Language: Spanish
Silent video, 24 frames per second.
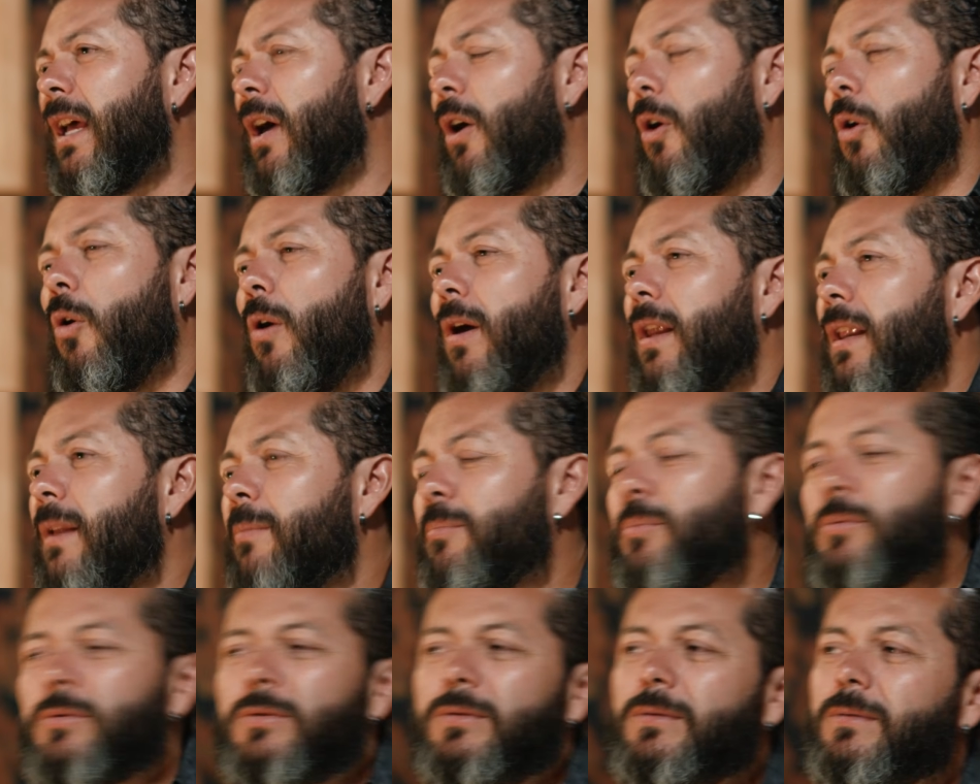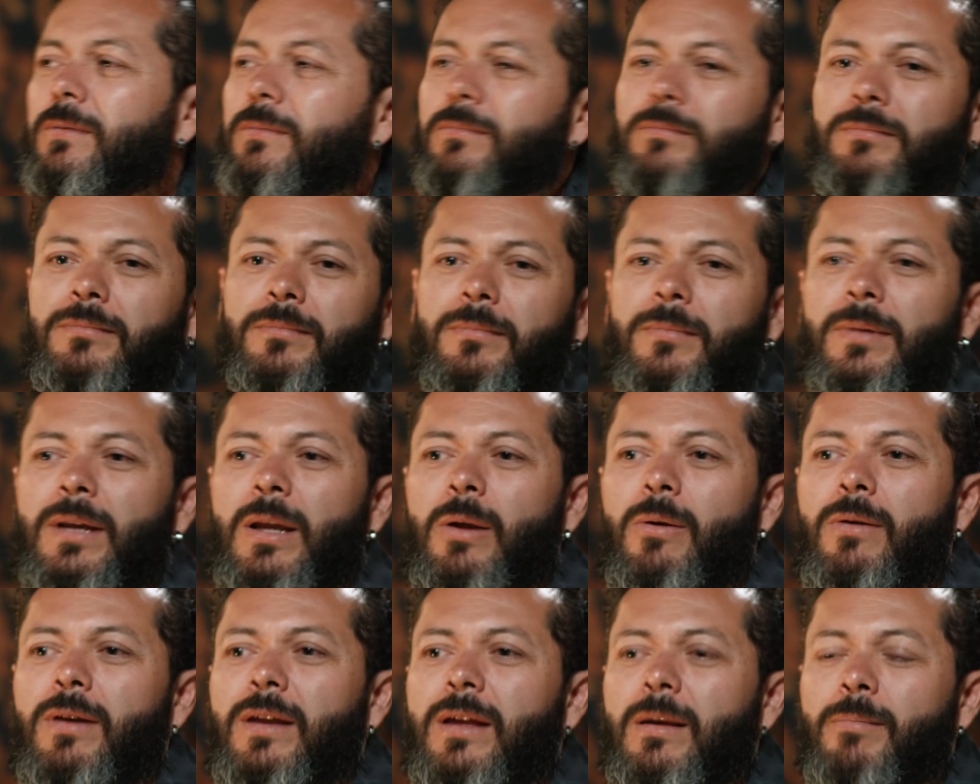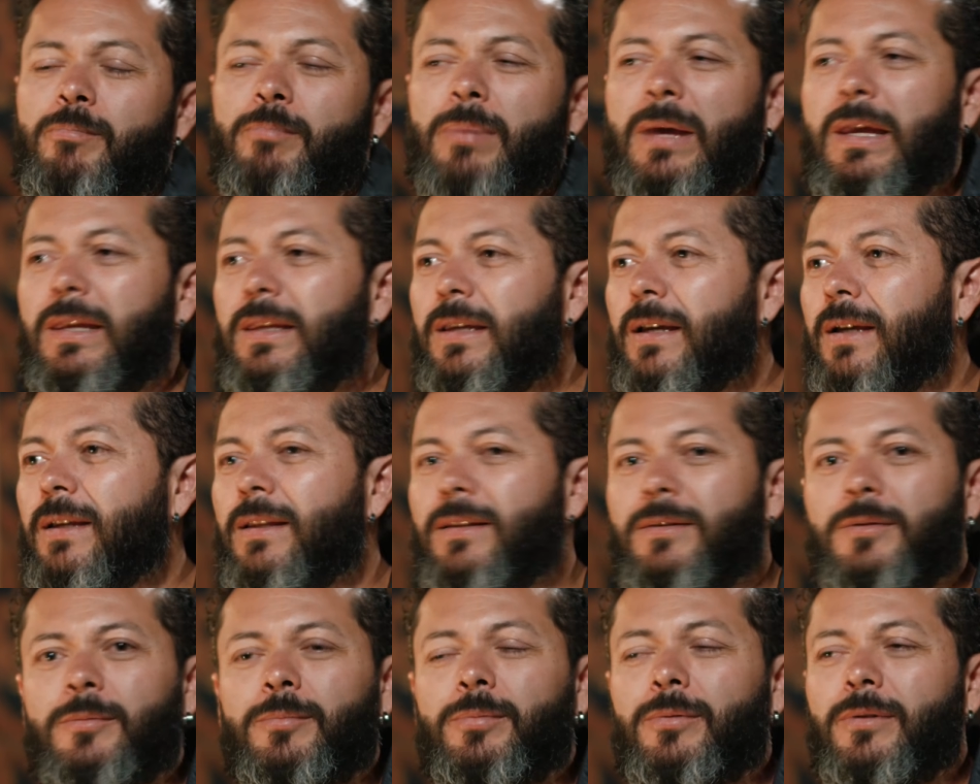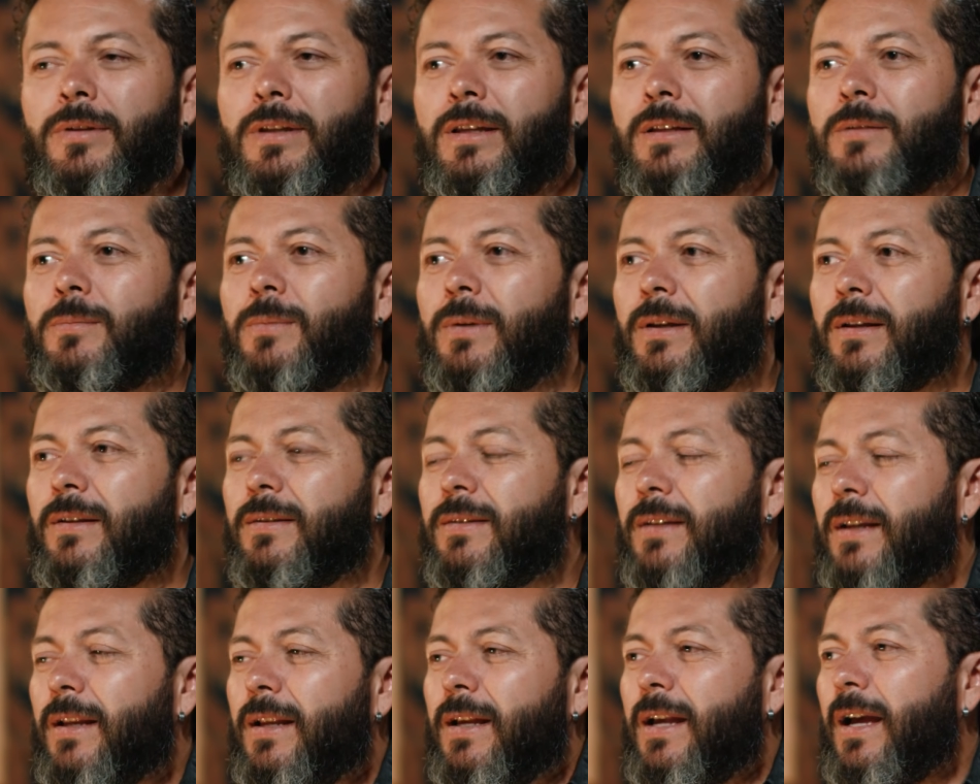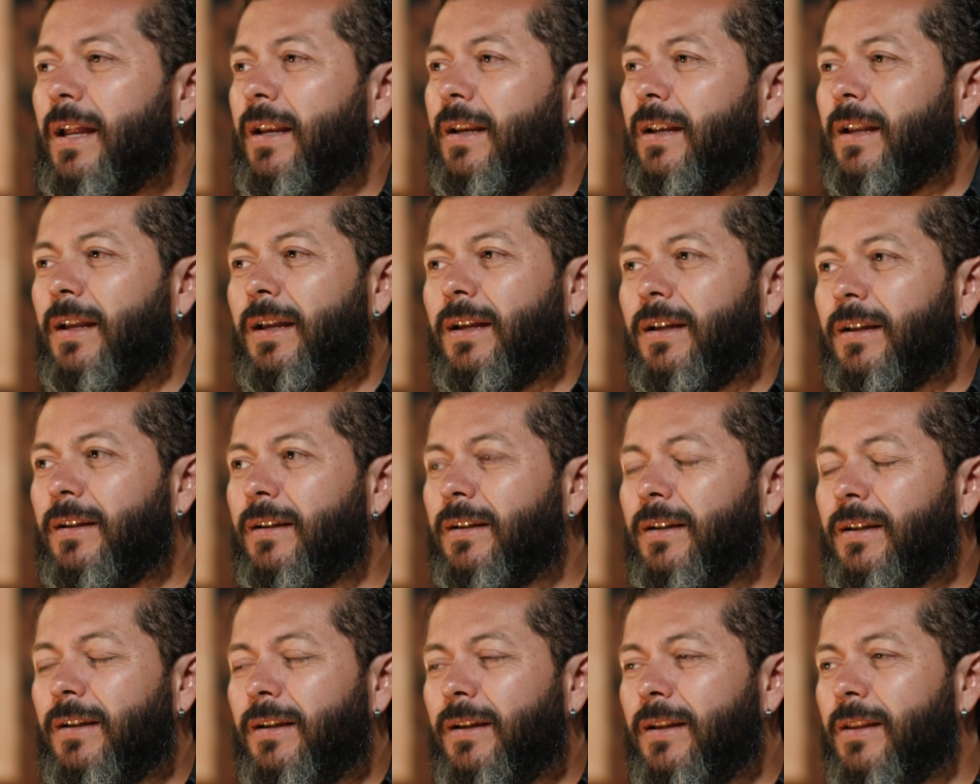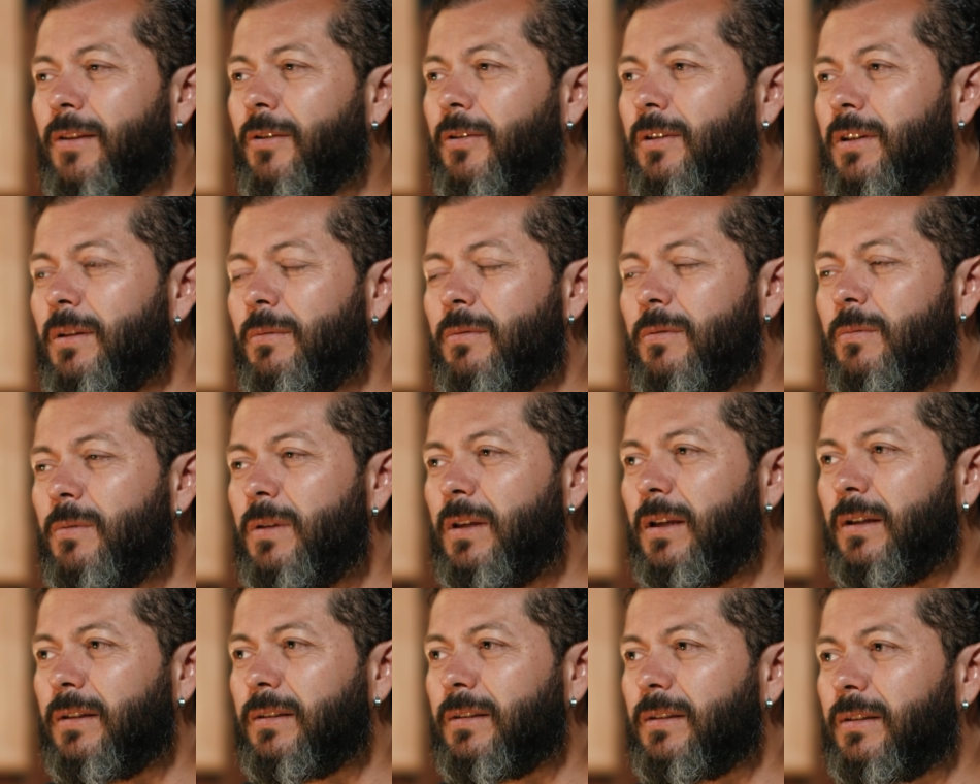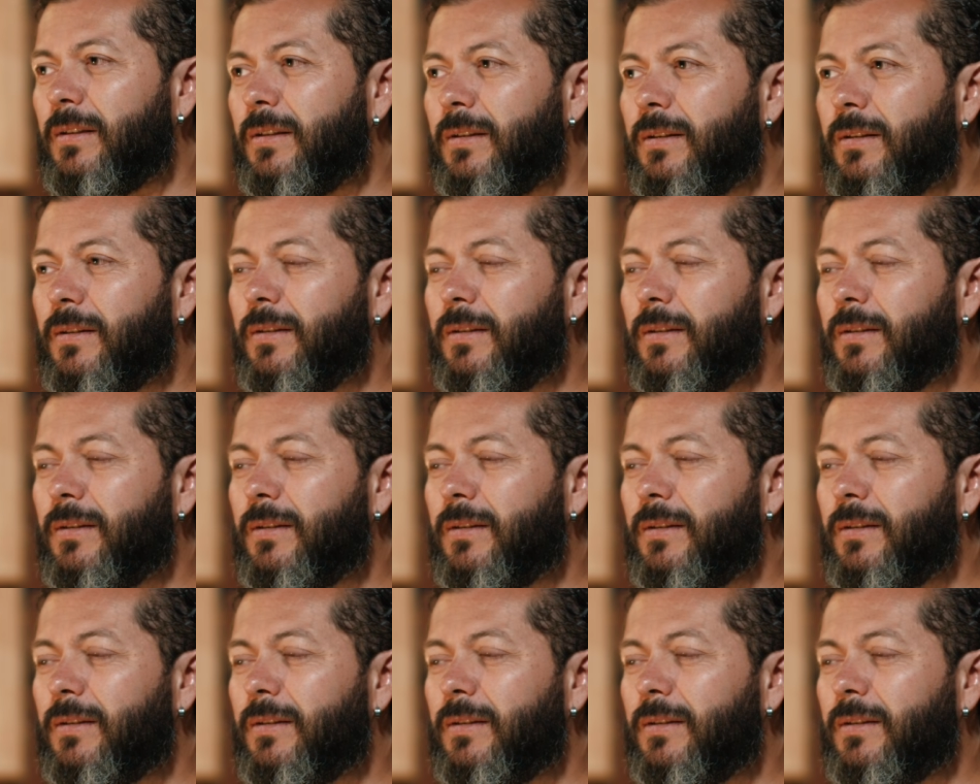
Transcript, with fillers: o era pues la única peña que tú podías ver cercana a donde vivías.